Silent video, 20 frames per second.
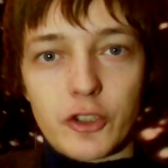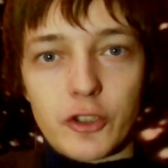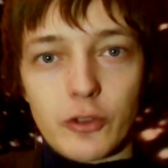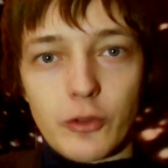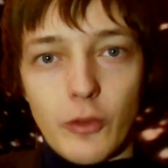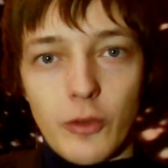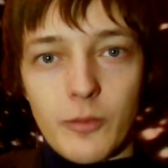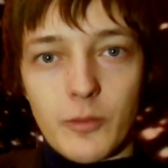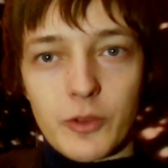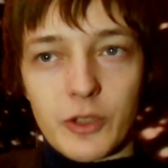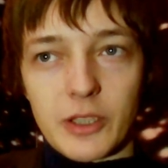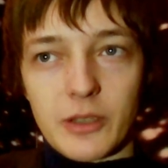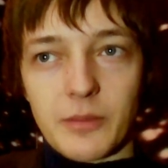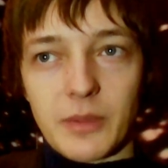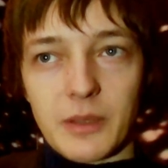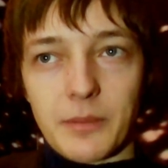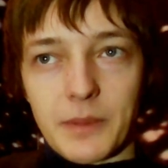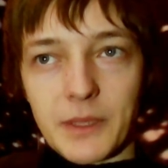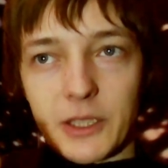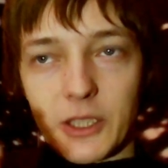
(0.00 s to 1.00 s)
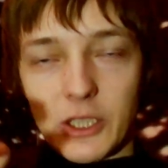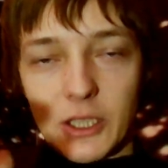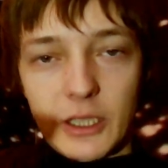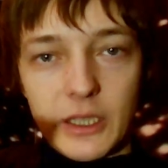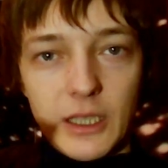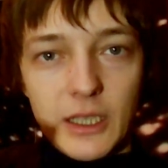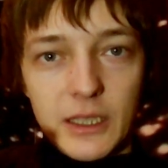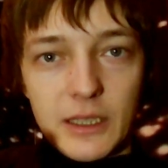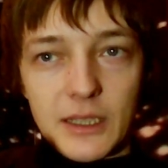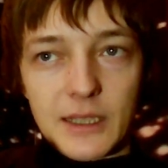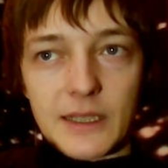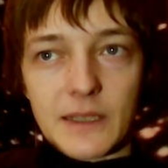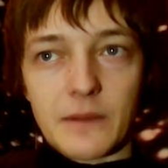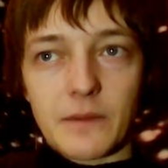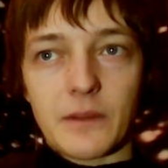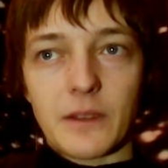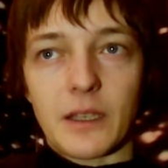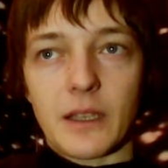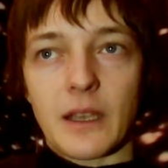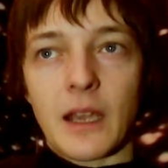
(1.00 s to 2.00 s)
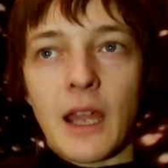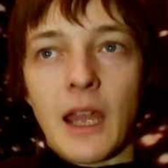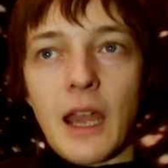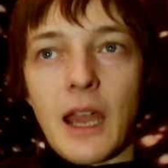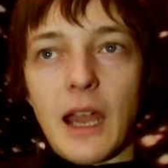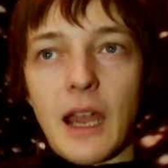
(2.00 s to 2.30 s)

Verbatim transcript: что может быть причиной этих сфер.